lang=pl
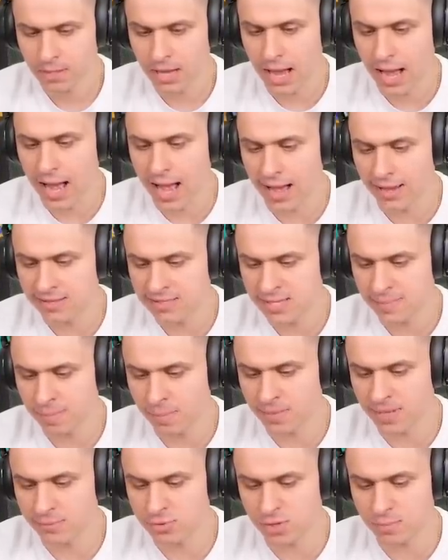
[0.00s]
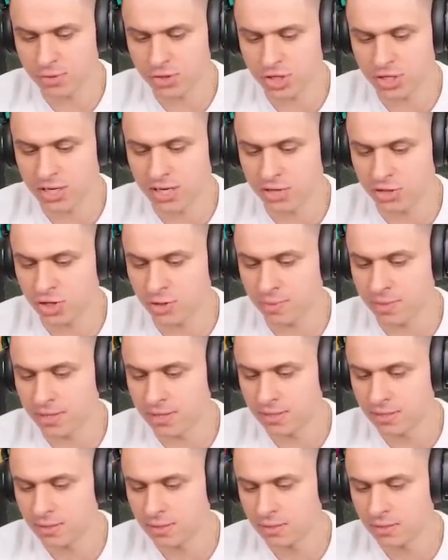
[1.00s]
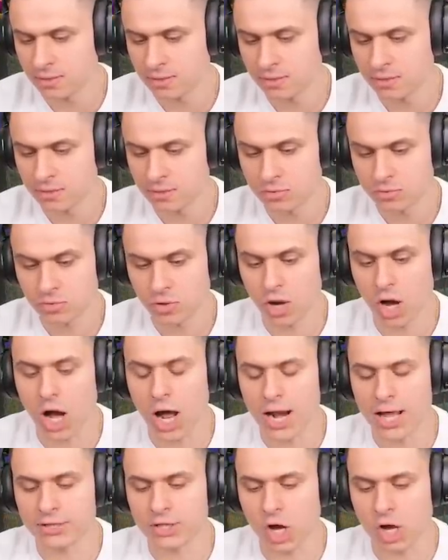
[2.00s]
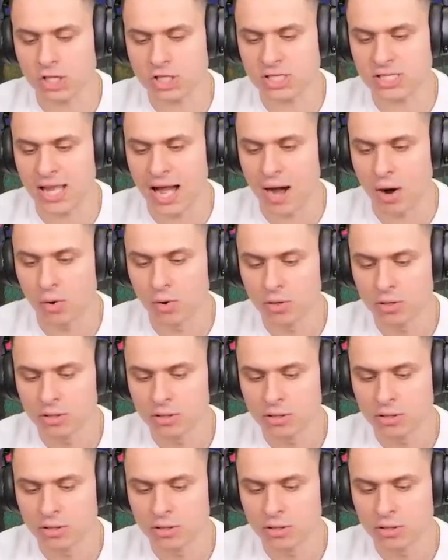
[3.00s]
A, zapominam, że my się nie leczymy. Ale dostał!